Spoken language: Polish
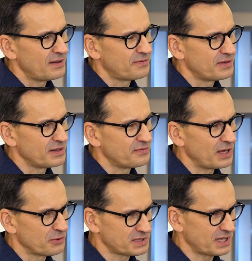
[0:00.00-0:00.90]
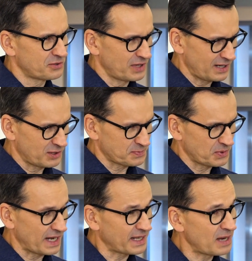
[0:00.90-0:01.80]
w wielu sektorach
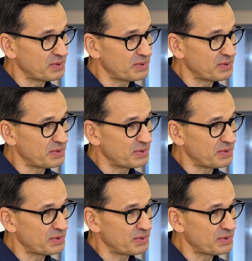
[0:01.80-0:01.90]
gospodarki.